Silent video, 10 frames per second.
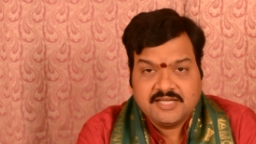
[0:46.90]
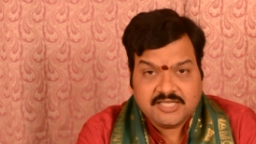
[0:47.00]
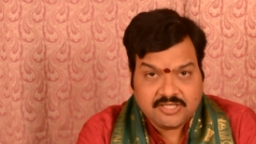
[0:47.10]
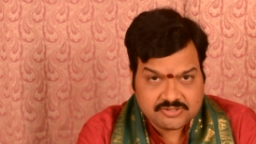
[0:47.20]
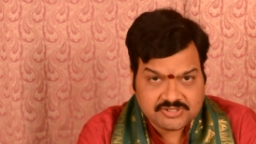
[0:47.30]

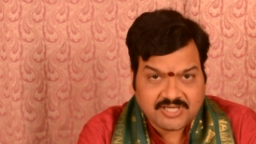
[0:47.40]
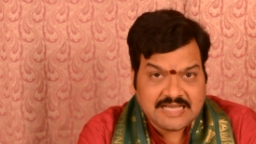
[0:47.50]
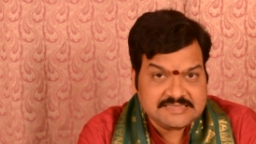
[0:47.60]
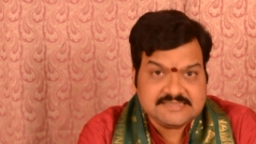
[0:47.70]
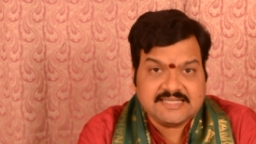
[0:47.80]
ఈరోజు
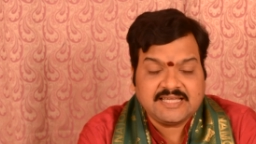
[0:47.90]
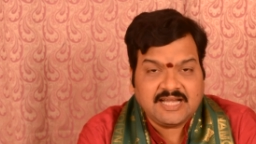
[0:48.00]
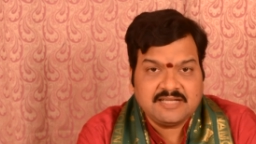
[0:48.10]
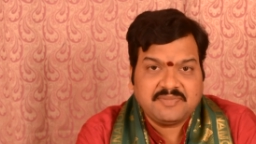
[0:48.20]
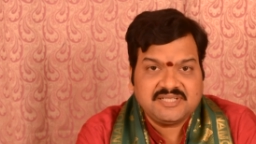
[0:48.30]
రాశి
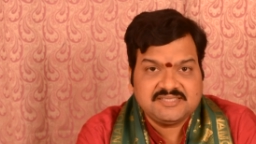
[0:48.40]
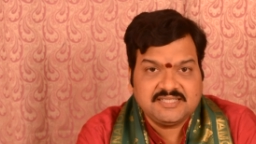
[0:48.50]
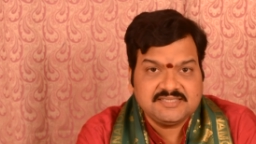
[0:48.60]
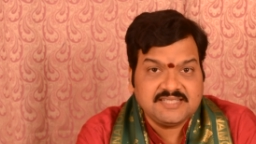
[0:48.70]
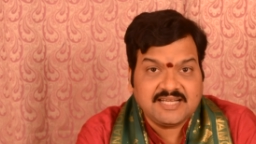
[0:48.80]
చక్రాన్ని
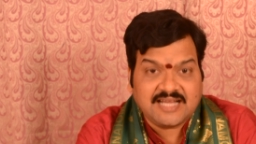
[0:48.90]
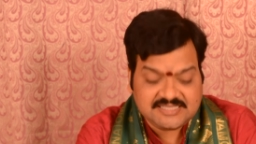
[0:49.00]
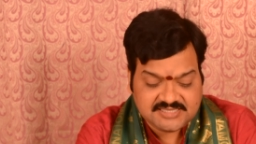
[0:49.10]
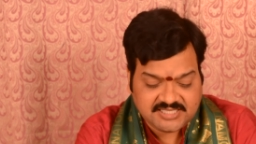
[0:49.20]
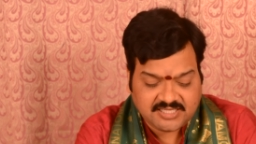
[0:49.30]
పరిశీలిస్తే
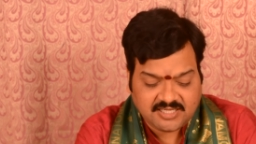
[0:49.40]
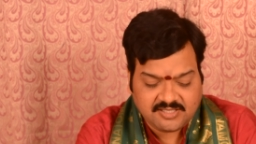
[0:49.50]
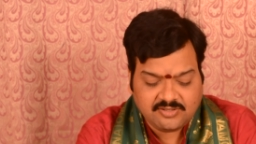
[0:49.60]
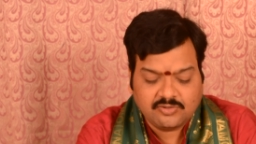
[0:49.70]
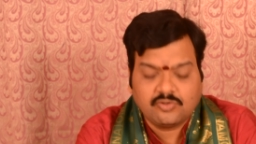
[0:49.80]
రాశి
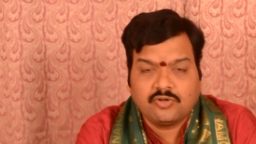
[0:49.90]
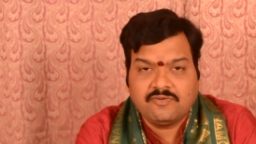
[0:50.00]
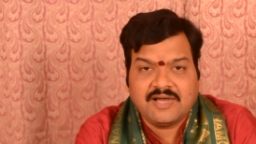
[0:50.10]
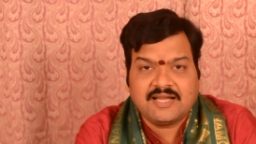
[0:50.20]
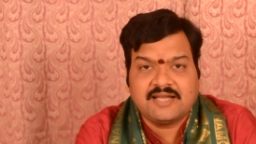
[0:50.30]
చక్రంలో
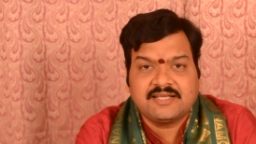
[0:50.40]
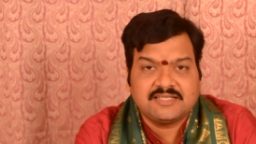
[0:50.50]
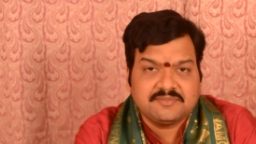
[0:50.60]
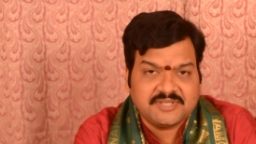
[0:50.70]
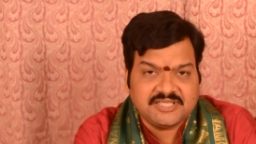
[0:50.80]
గురువారానికి
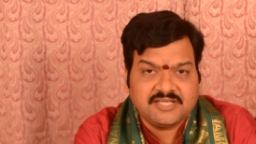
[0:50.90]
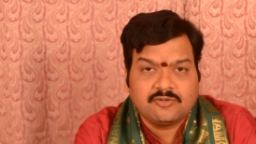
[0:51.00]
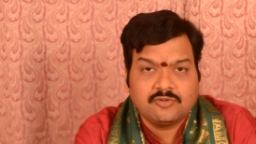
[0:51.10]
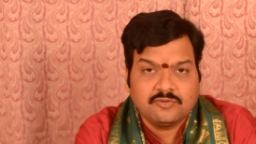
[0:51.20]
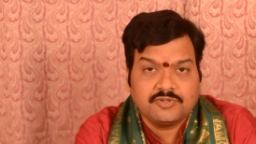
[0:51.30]
అధిపతి అయిన
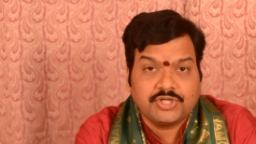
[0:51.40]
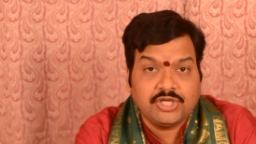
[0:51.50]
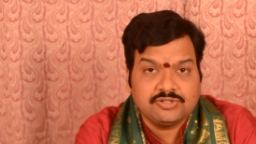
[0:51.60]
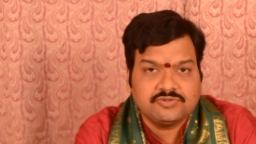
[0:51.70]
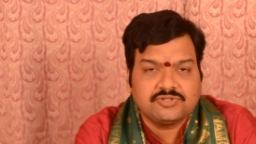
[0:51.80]
గురువు
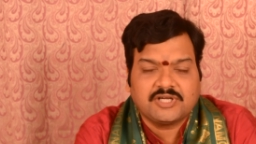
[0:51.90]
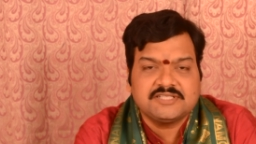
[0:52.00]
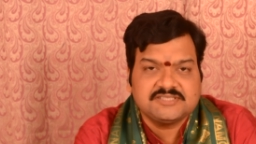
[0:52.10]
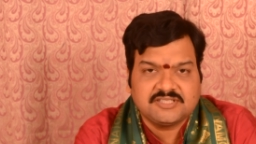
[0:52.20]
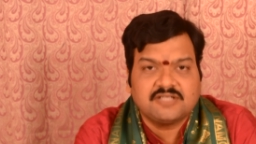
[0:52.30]
కేతువుతో
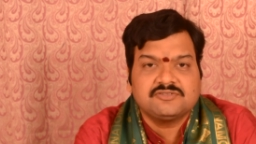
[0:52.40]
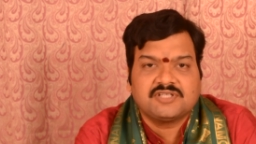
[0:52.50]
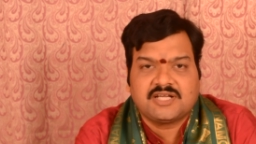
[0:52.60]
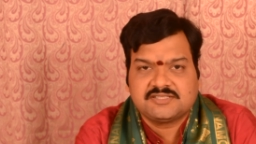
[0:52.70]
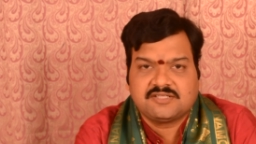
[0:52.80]
కలిసి
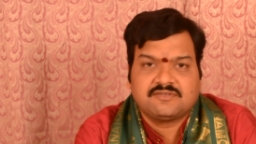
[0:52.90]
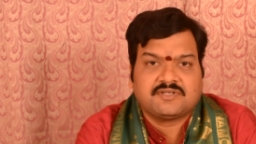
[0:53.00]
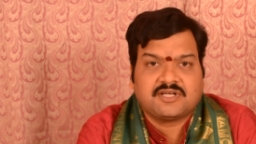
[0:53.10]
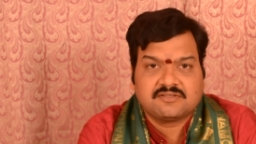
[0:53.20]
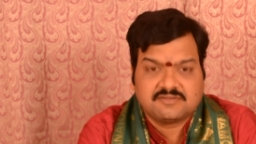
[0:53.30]
ధనుసు రాశిలో
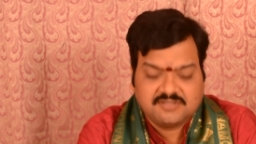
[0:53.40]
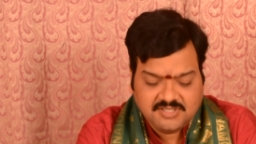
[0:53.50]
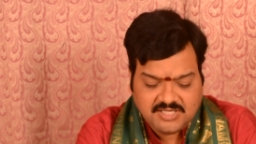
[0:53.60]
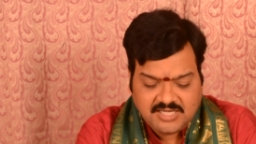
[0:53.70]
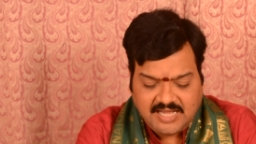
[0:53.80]
ఉన్నాడు
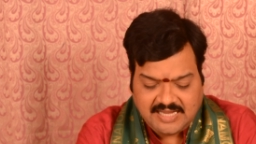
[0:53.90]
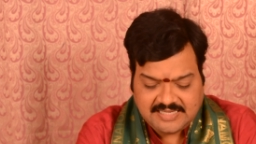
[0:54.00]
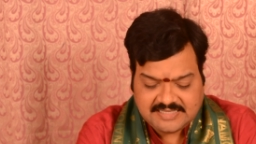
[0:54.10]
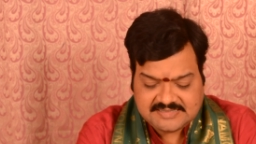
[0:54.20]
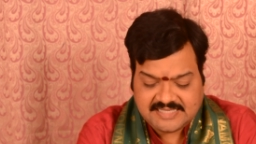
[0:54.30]

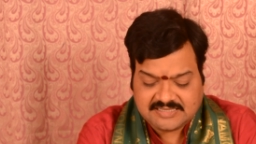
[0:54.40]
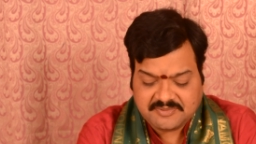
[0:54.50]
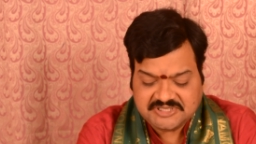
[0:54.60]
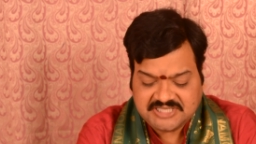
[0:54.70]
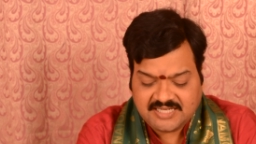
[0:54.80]
అలాగే
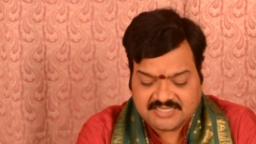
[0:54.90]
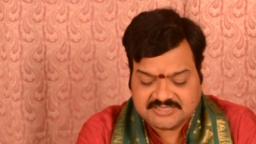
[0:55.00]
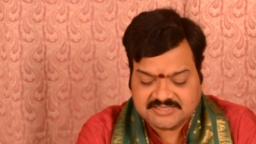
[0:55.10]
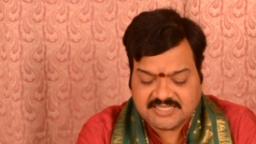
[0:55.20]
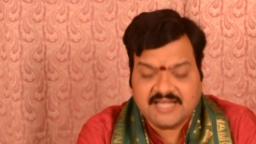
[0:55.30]
శతభిష
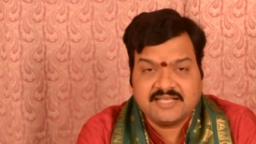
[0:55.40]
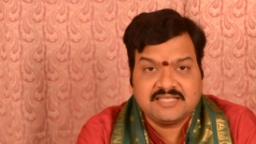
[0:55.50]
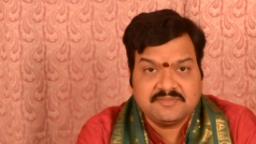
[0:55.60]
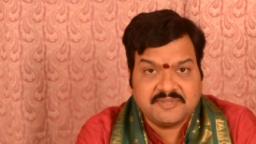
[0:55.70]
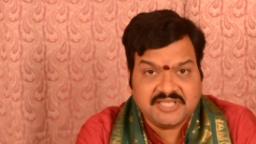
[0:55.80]
నక్షత్రానికి
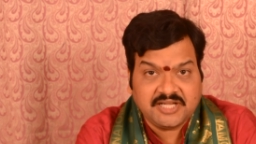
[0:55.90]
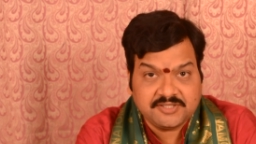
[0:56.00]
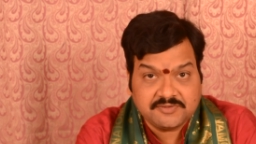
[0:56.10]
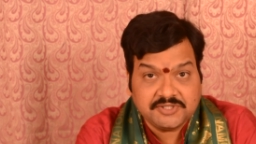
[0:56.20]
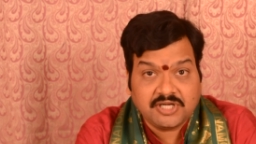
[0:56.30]
అధిపతి
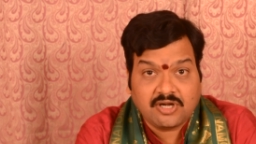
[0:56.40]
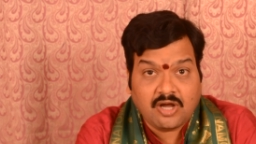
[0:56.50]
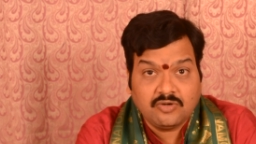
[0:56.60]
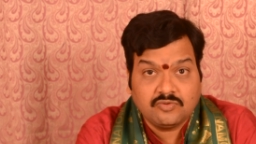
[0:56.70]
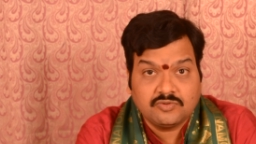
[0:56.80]
అయినటువంటి
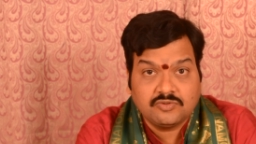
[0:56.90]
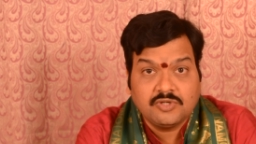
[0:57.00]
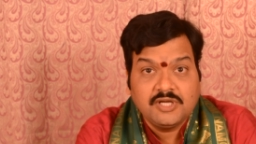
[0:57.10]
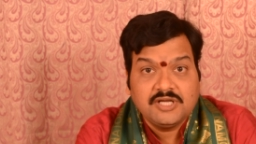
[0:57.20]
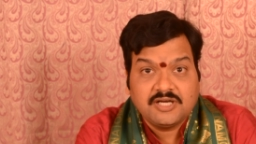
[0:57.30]
రాహు
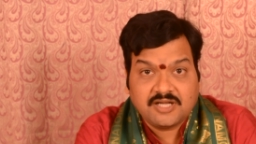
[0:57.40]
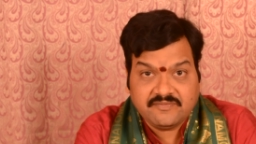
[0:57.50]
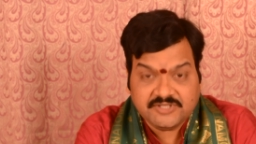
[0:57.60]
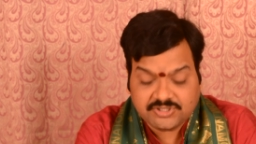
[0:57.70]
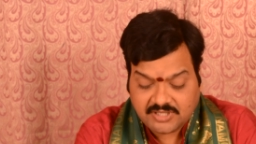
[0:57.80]

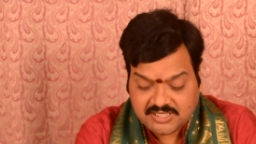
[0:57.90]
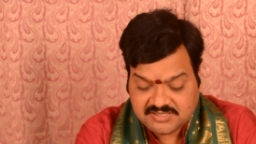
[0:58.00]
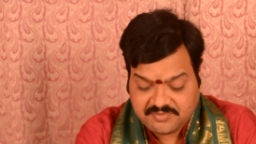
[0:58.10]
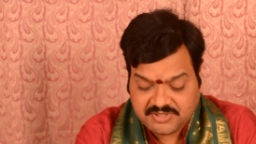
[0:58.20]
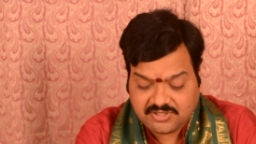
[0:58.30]
రవితో
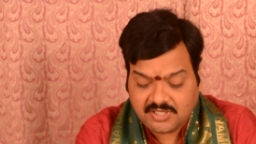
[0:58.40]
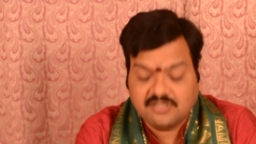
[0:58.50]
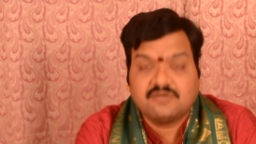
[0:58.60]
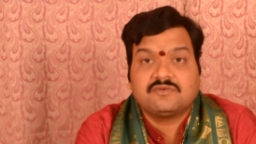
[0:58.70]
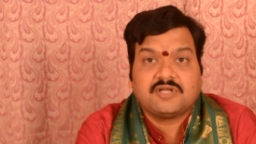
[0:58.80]
కలిసి
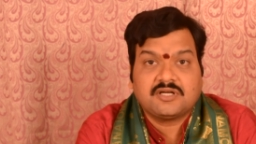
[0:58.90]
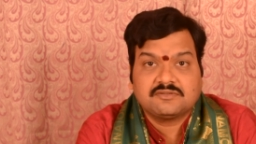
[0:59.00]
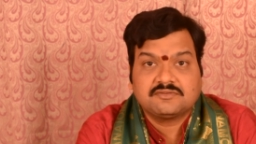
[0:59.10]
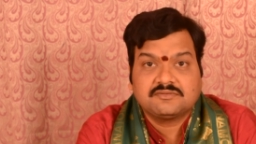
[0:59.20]
మిథునంలో ఉన్నాడు